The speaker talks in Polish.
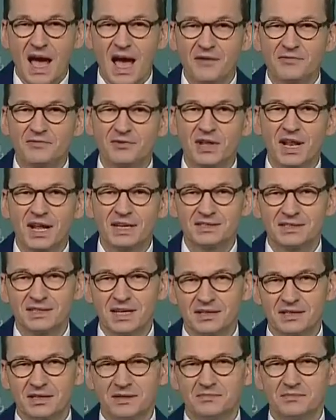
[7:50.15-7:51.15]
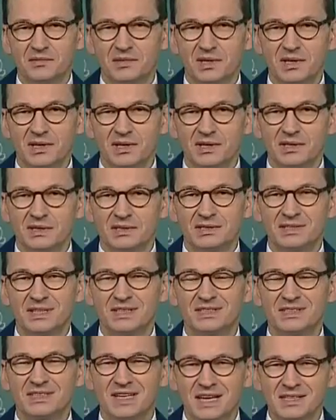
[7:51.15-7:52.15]
a w ślad za tym
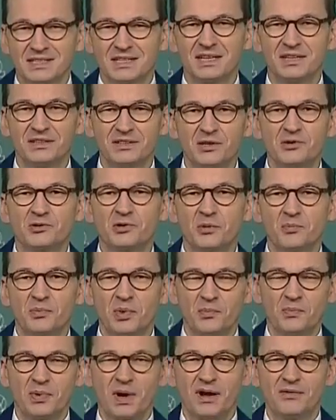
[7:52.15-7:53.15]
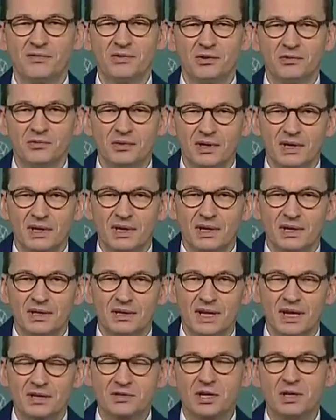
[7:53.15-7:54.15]
ze zasadniczą poprawą
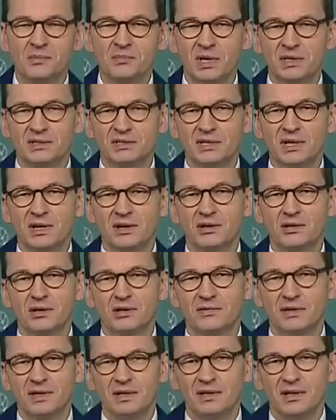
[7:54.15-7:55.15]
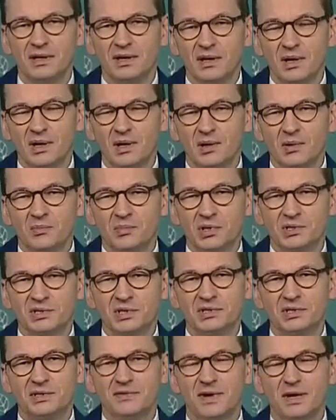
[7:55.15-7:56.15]
naszej międzynarodowej
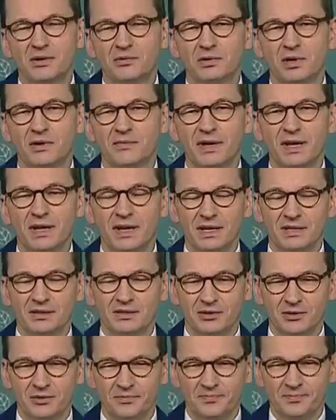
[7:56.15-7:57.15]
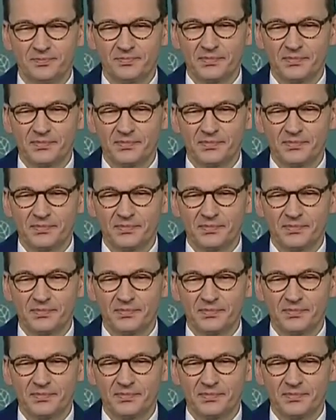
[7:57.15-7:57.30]
pozycji walutowej netto.